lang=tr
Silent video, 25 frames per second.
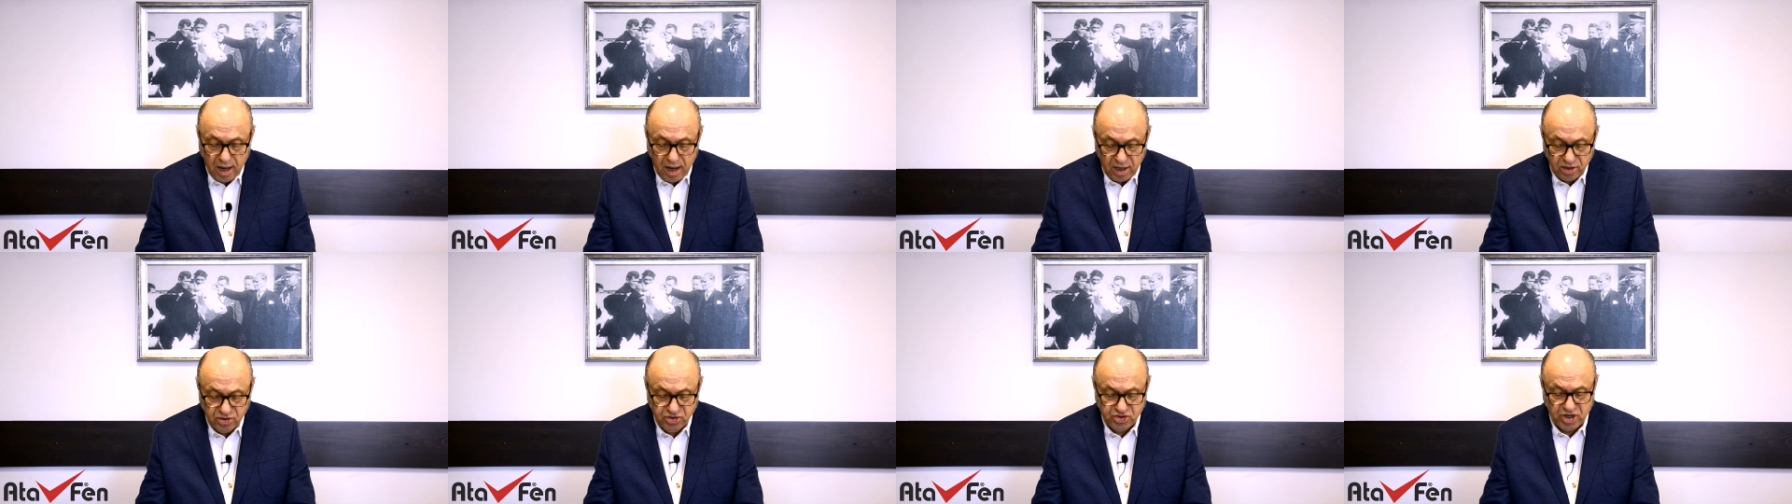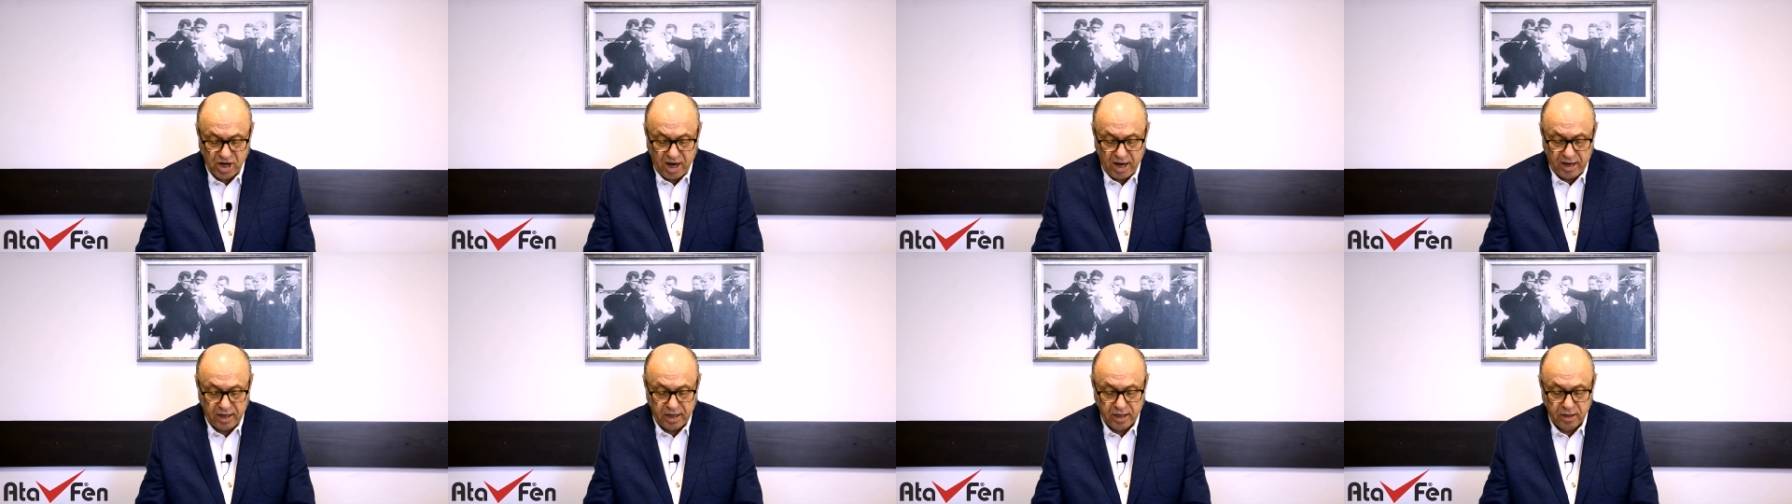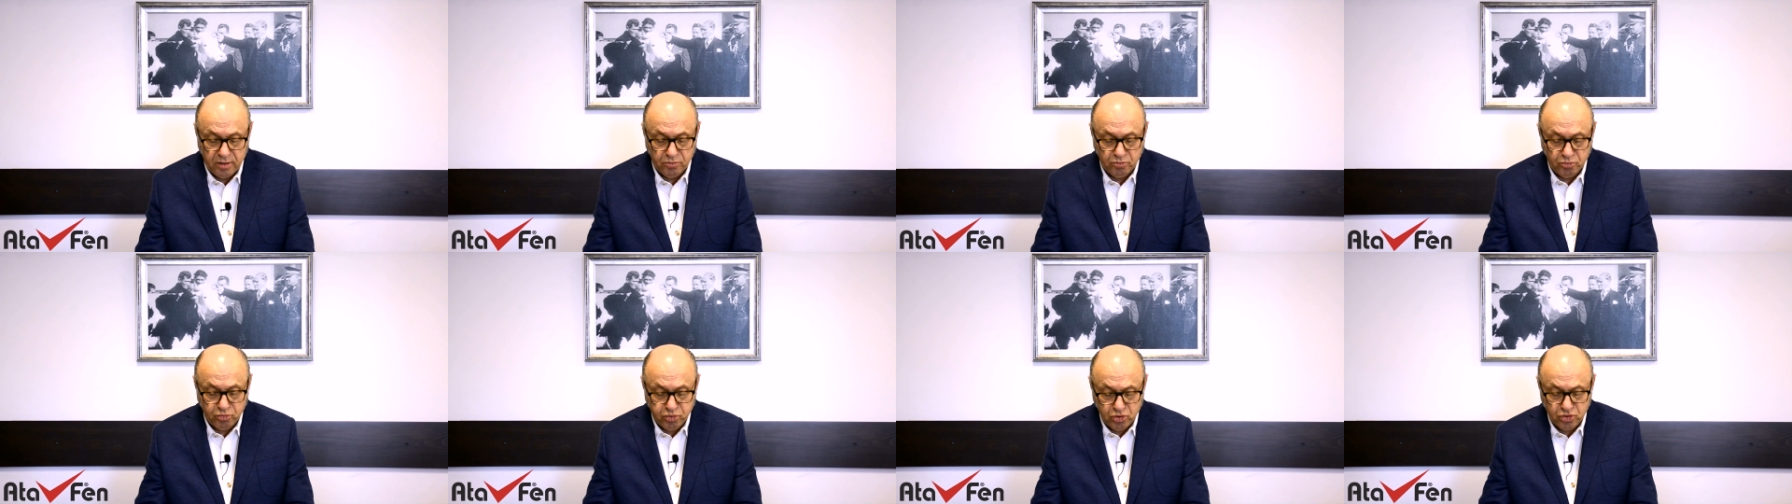Ancak
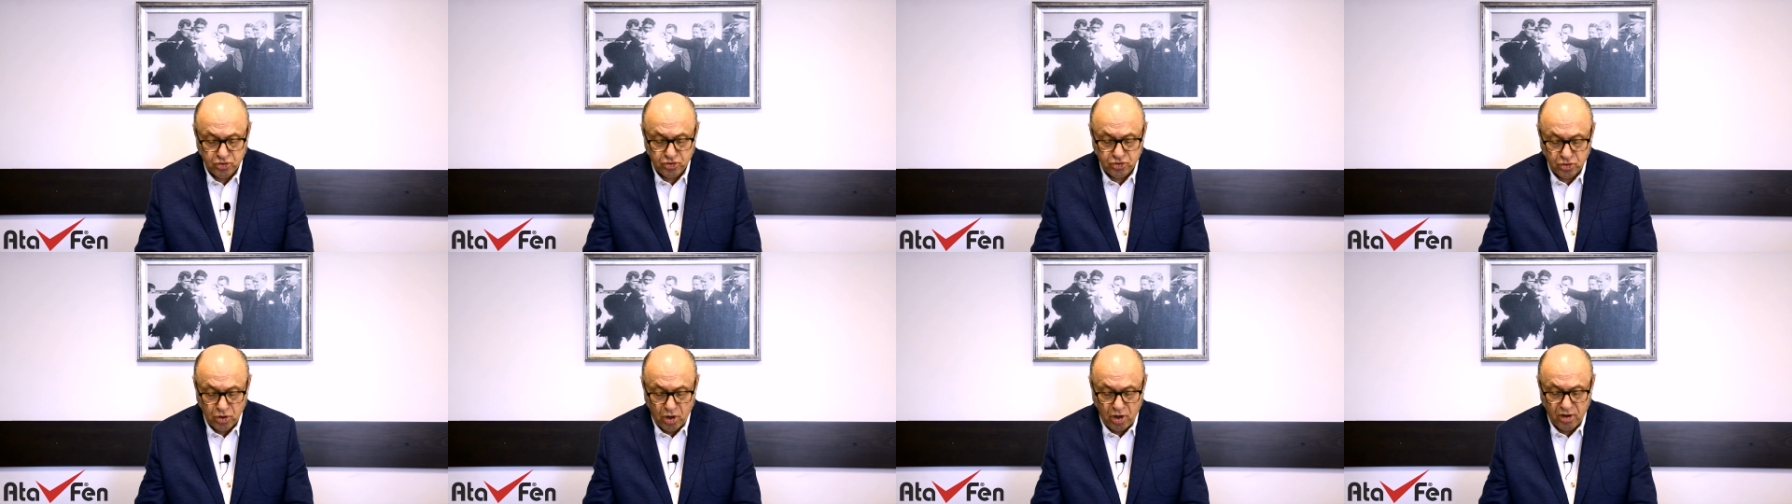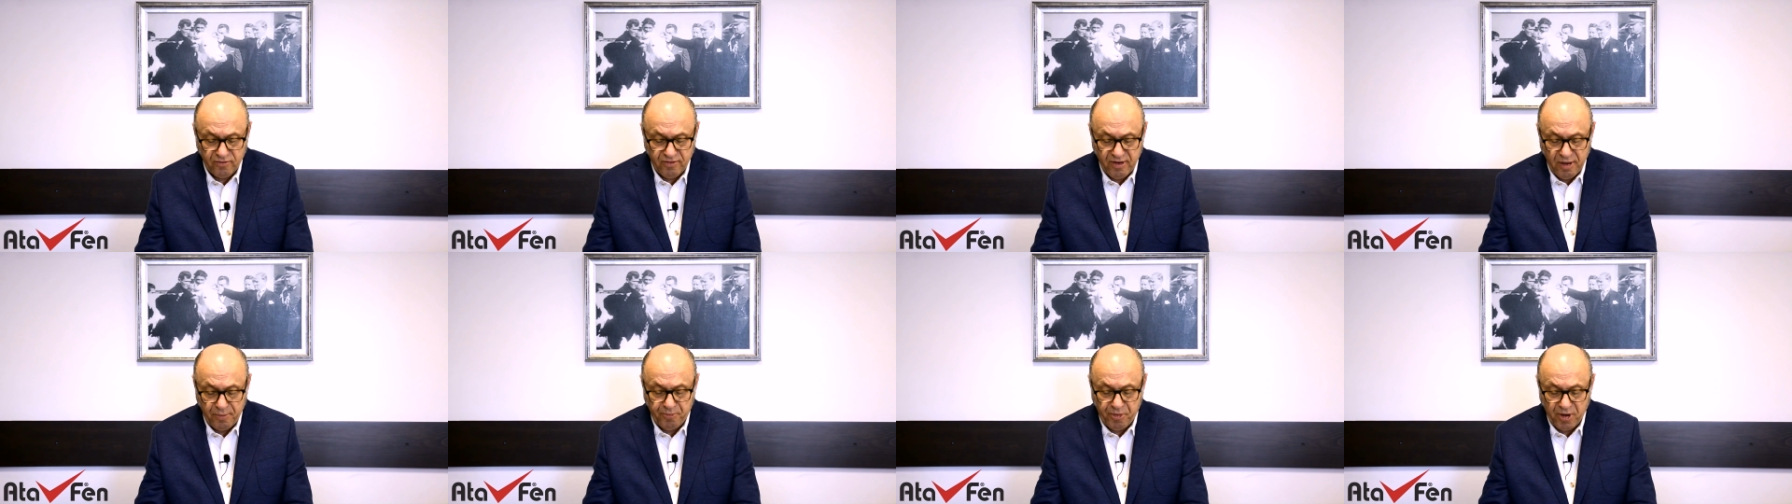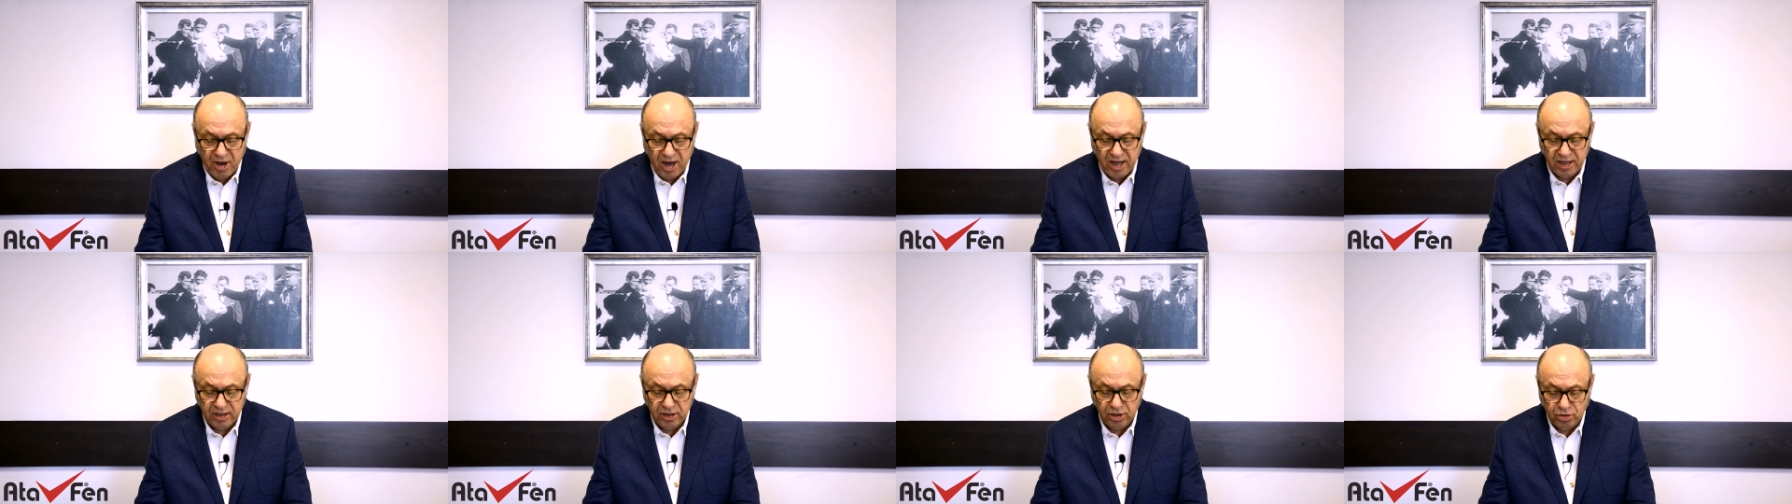bu zor ve
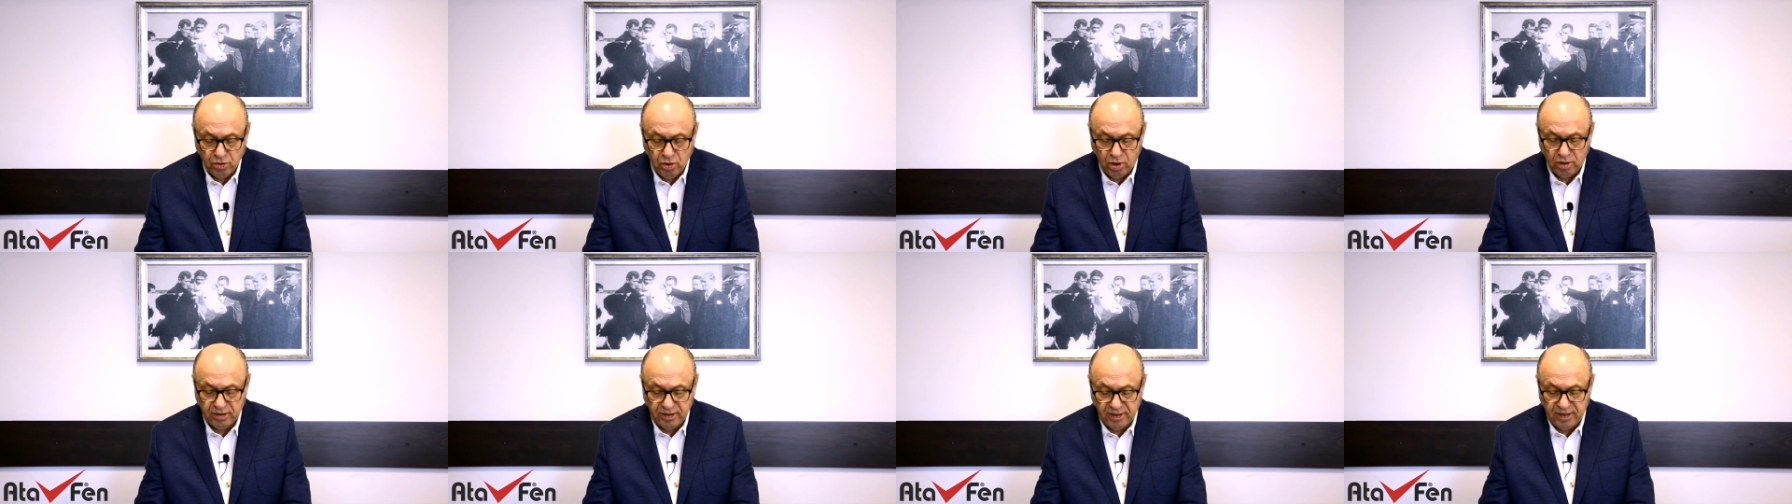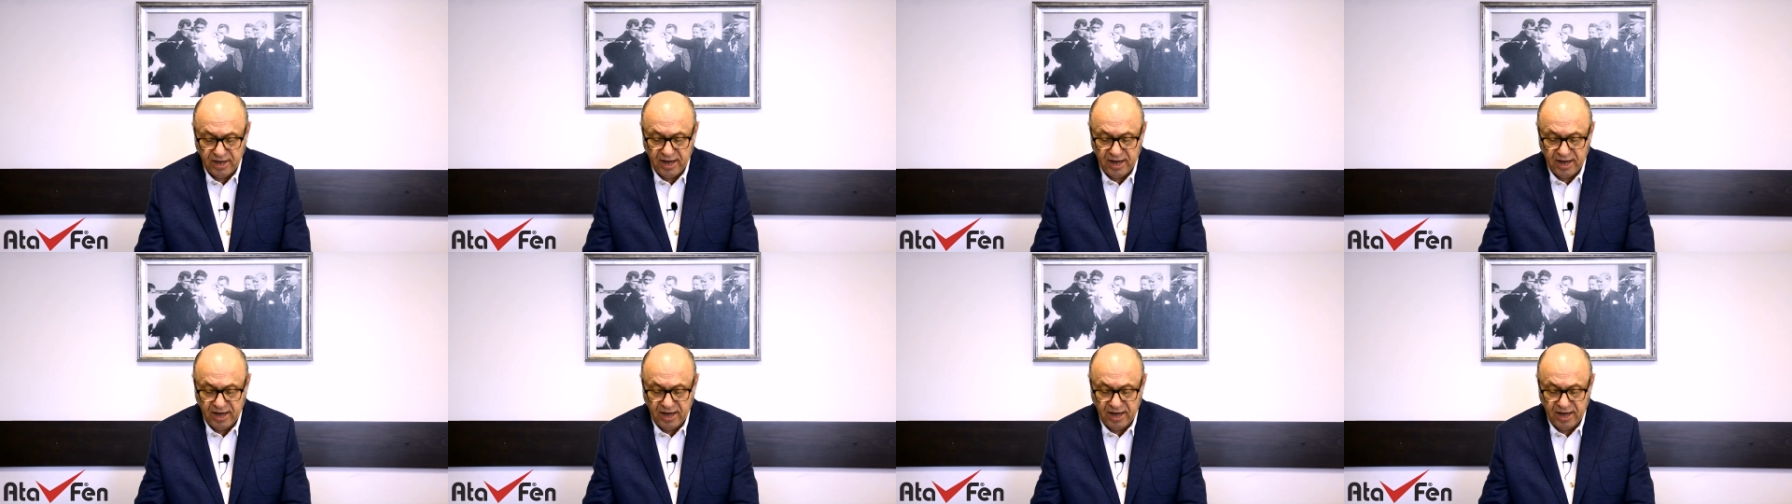pahalı yol